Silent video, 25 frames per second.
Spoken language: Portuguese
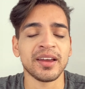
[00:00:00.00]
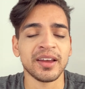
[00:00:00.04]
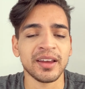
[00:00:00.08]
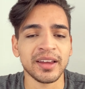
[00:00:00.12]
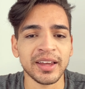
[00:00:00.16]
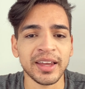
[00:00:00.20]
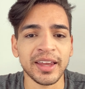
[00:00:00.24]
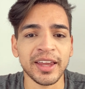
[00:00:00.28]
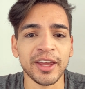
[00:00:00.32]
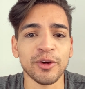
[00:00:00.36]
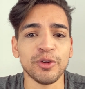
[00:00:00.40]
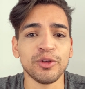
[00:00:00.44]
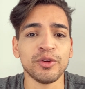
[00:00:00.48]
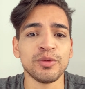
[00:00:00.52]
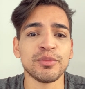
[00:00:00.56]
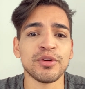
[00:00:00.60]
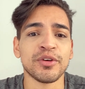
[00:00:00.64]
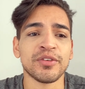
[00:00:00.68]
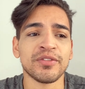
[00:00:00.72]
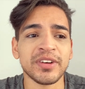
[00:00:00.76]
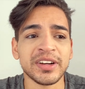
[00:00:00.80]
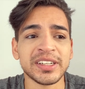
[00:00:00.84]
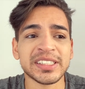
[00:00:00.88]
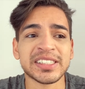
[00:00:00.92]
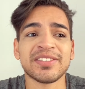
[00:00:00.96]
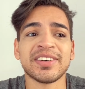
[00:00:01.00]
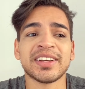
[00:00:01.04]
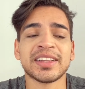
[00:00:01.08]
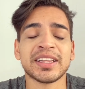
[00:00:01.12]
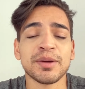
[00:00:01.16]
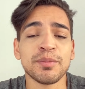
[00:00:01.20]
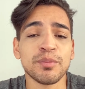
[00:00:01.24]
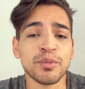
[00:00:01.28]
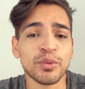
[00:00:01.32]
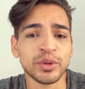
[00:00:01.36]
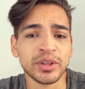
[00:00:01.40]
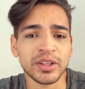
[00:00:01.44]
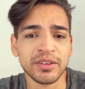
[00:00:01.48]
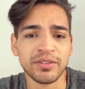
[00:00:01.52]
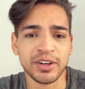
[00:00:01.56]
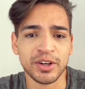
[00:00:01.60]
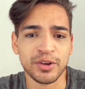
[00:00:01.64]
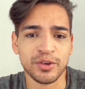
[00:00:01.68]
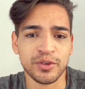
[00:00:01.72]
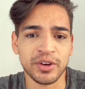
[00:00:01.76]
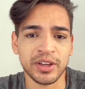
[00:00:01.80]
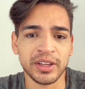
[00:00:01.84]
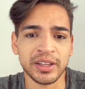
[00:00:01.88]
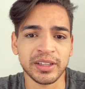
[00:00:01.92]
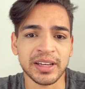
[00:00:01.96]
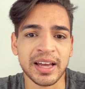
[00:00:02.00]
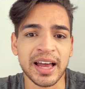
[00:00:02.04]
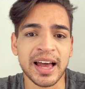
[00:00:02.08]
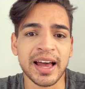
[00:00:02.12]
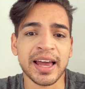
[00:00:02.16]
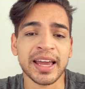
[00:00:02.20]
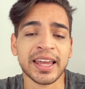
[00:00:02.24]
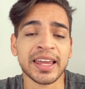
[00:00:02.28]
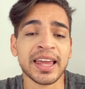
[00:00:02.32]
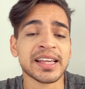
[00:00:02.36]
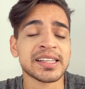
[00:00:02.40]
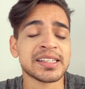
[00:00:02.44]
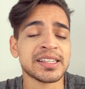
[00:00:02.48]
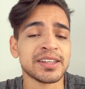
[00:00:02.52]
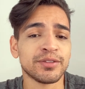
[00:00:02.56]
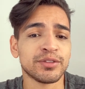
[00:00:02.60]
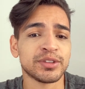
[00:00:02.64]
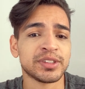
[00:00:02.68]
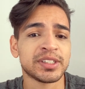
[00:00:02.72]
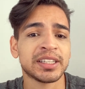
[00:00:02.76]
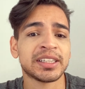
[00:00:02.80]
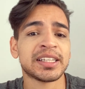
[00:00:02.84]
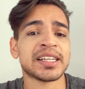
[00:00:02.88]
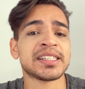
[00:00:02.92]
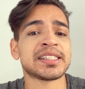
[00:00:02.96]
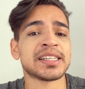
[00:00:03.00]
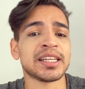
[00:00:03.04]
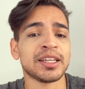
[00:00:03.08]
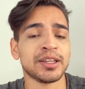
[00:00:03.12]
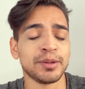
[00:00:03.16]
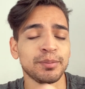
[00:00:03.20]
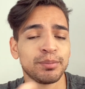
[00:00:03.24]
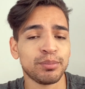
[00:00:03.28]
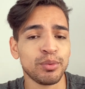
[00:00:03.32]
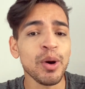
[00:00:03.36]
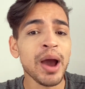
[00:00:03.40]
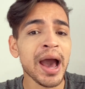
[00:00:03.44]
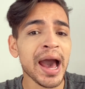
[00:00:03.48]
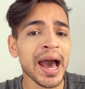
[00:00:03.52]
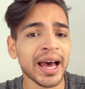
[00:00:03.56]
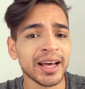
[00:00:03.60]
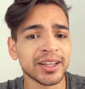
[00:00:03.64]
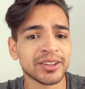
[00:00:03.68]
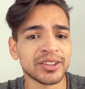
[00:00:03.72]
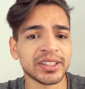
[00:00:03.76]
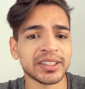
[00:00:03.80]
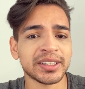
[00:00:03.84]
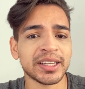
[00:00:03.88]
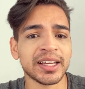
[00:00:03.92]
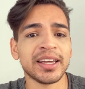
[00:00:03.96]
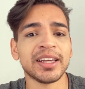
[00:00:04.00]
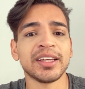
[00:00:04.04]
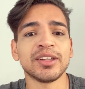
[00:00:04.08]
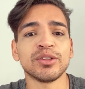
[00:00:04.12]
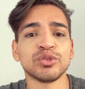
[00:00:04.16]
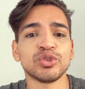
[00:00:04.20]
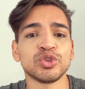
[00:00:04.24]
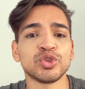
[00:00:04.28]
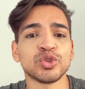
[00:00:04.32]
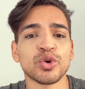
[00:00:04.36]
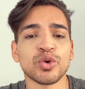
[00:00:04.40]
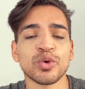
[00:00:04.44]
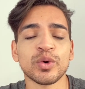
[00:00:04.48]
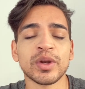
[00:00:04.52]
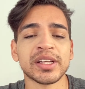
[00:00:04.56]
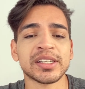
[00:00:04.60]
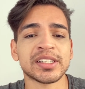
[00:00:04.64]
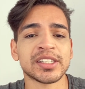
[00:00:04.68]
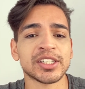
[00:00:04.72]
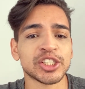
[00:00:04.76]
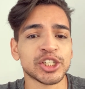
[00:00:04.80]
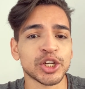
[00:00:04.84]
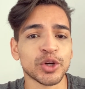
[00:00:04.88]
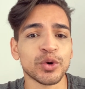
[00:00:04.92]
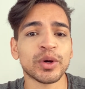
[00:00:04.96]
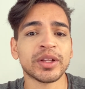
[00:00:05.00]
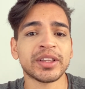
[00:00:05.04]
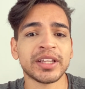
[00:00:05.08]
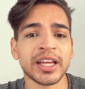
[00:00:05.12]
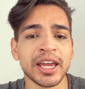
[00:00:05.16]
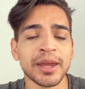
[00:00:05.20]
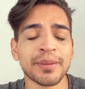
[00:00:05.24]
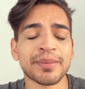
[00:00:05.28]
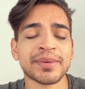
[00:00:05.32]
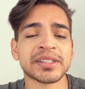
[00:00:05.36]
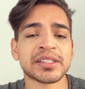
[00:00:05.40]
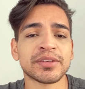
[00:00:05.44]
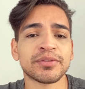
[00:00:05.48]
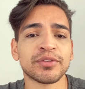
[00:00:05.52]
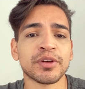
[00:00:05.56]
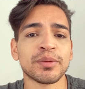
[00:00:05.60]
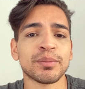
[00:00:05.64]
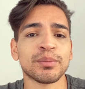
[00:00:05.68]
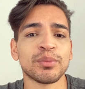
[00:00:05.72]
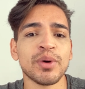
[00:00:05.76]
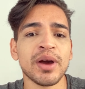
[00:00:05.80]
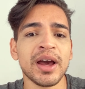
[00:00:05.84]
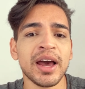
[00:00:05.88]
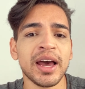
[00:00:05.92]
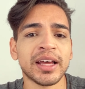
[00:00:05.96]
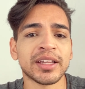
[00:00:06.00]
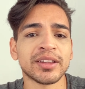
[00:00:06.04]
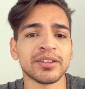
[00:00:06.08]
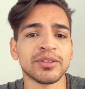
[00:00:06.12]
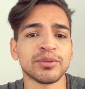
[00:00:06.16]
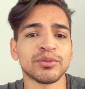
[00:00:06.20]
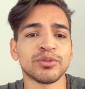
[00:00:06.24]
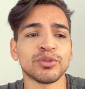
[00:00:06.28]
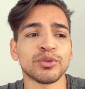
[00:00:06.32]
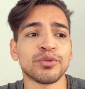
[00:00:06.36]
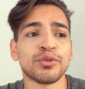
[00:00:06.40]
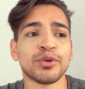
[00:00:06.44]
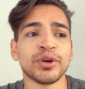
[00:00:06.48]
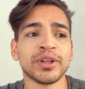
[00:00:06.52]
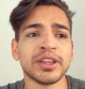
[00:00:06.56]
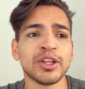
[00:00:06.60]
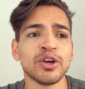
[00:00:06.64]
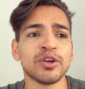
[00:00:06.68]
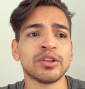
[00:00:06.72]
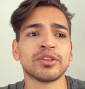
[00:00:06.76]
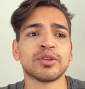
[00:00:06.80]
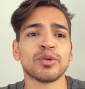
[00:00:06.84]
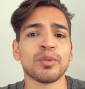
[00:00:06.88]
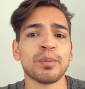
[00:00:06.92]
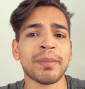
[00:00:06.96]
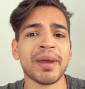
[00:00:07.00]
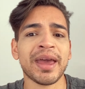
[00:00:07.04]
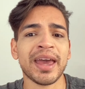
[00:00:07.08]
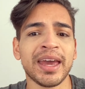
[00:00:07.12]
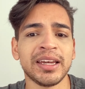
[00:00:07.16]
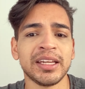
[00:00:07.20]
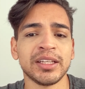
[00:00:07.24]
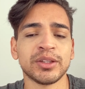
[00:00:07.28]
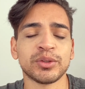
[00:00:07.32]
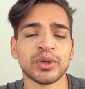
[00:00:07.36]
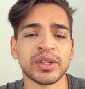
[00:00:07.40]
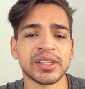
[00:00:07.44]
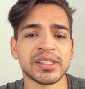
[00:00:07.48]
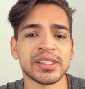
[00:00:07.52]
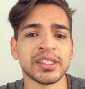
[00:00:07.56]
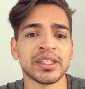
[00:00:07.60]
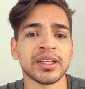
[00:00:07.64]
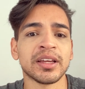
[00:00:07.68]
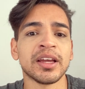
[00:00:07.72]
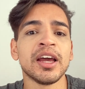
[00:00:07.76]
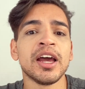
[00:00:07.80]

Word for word: Eu, no meu ver, você vai ter muita vergonha. Aqui, assim, você tá sendo empurrado até aí no jogo, né? Você chegou até aí porque você foi empurrado. Não foi tanto mérito, assim.